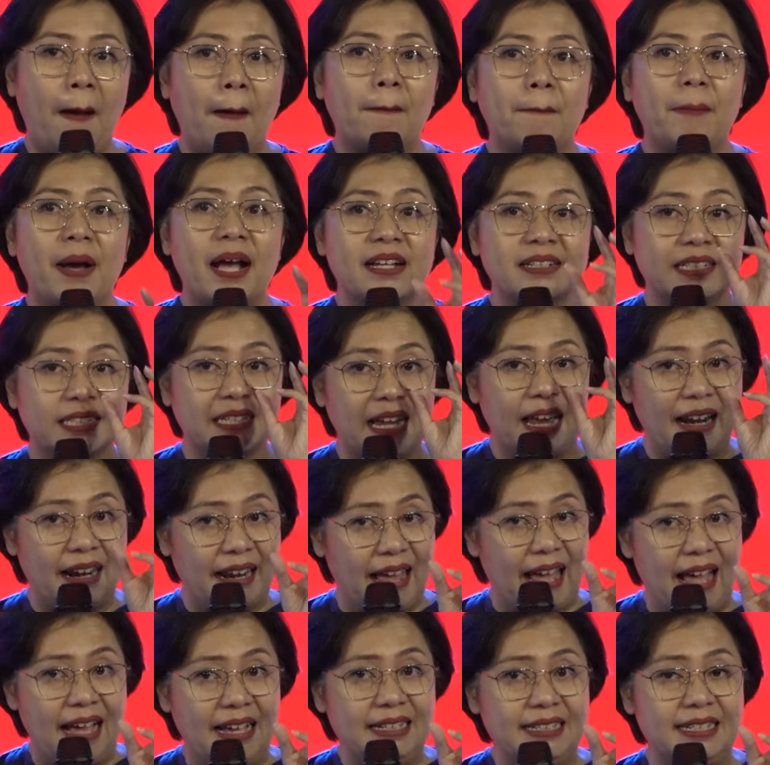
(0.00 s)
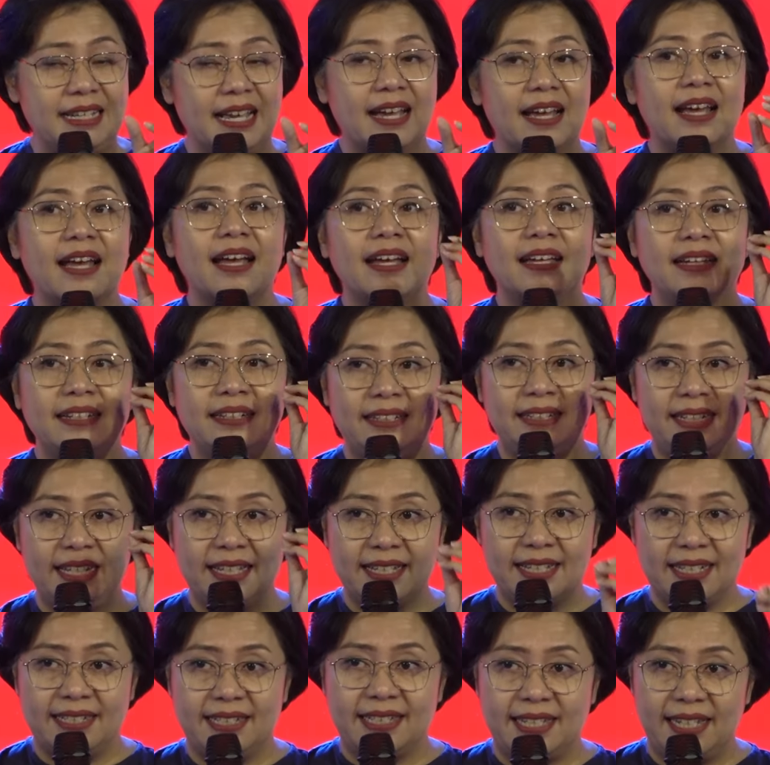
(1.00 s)
Masalahnya
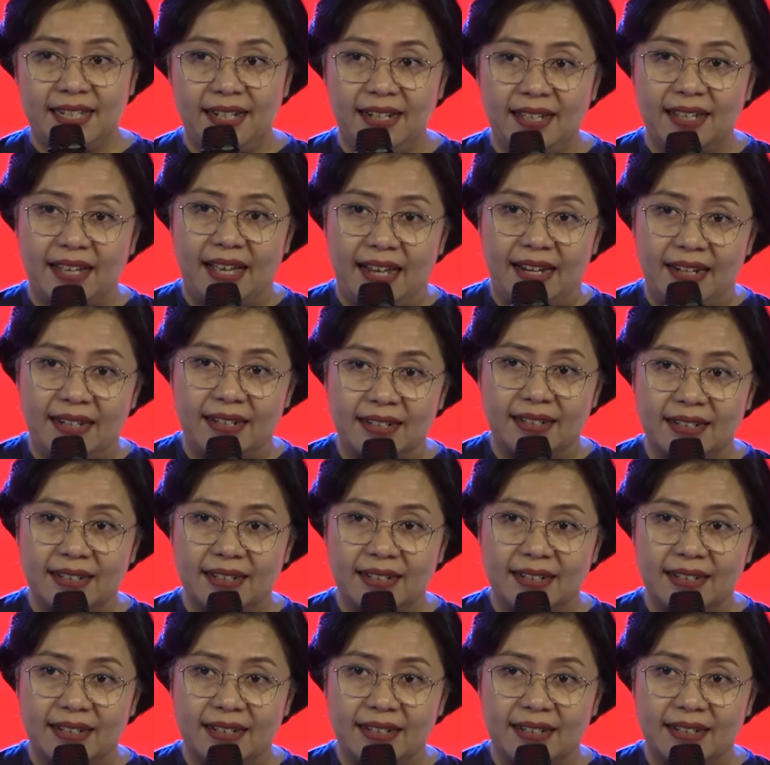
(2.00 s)
dikecilkan.